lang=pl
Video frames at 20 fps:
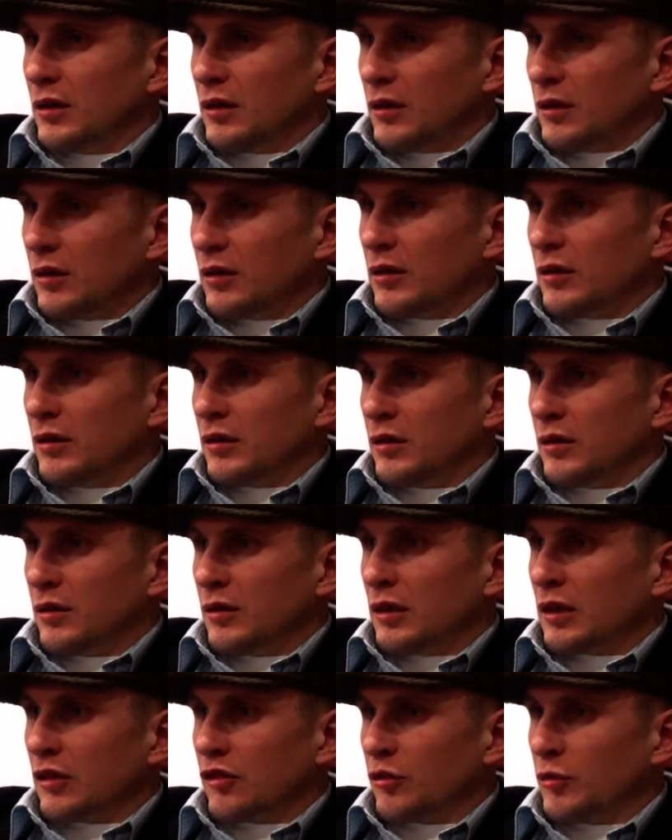
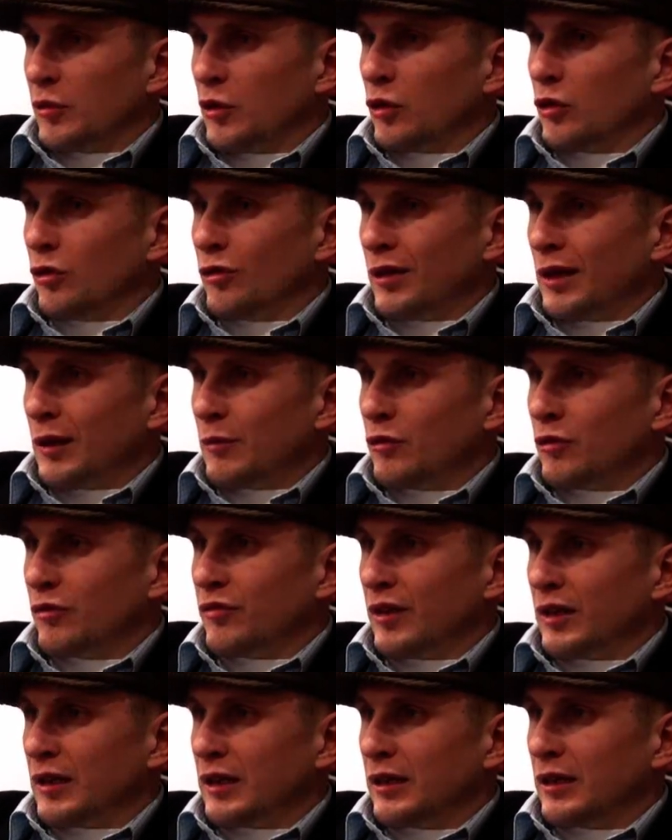e, jak sobie oglądałem
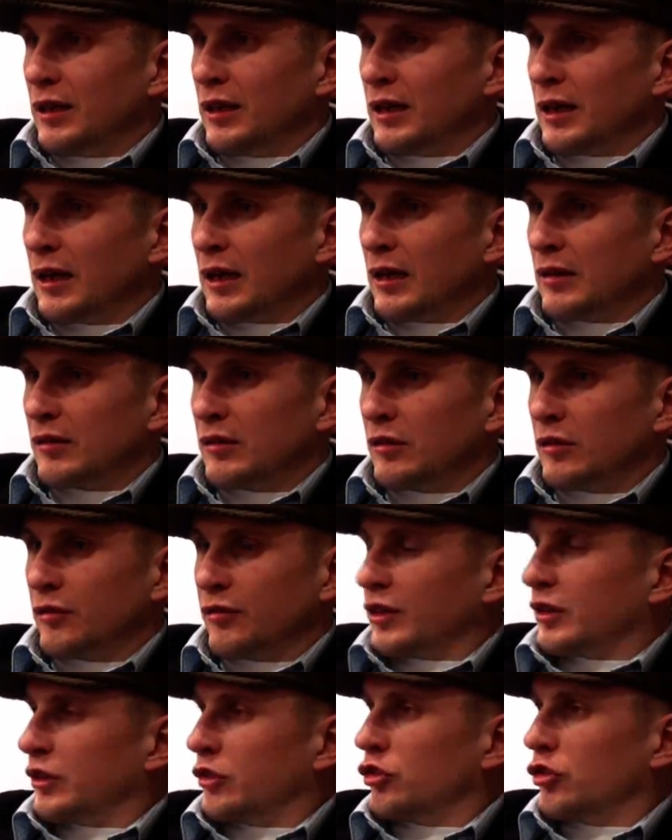tą walkę kilka razy, to
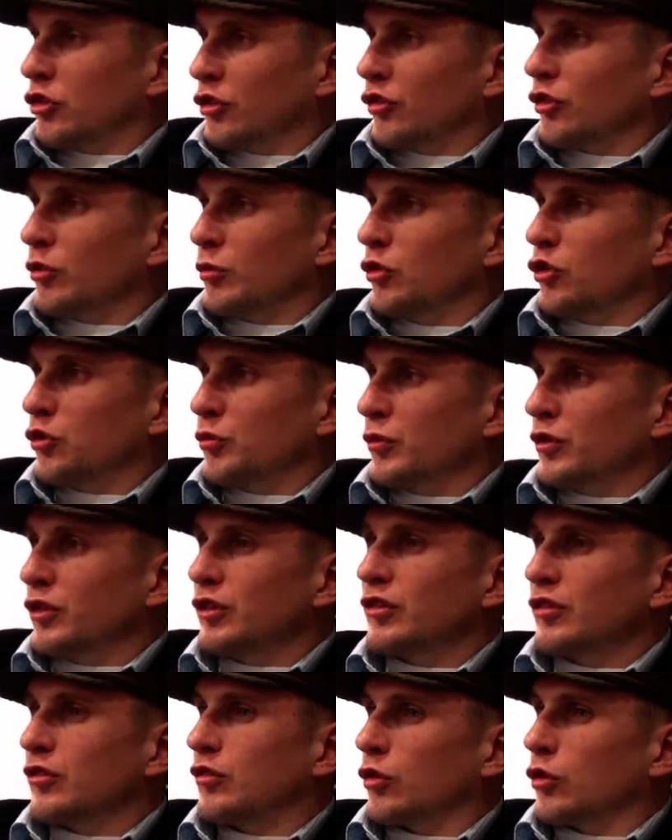faktycznie nie zrobiliśmy
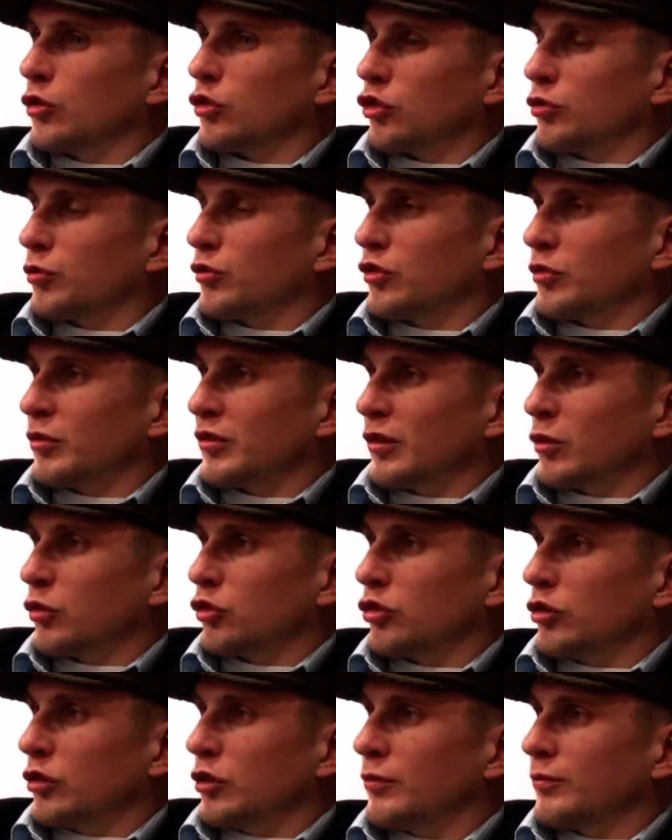nic, co żeśmy sobie
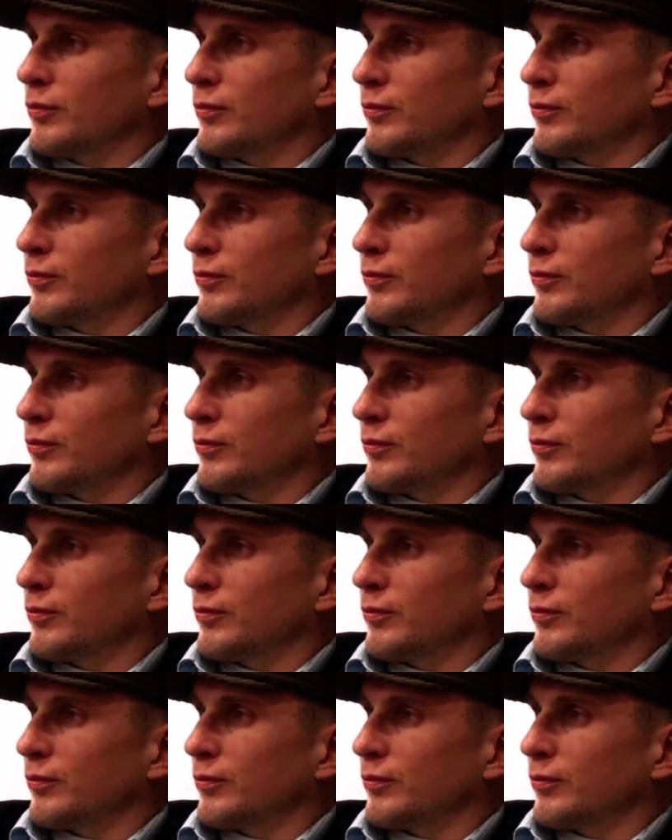założyli.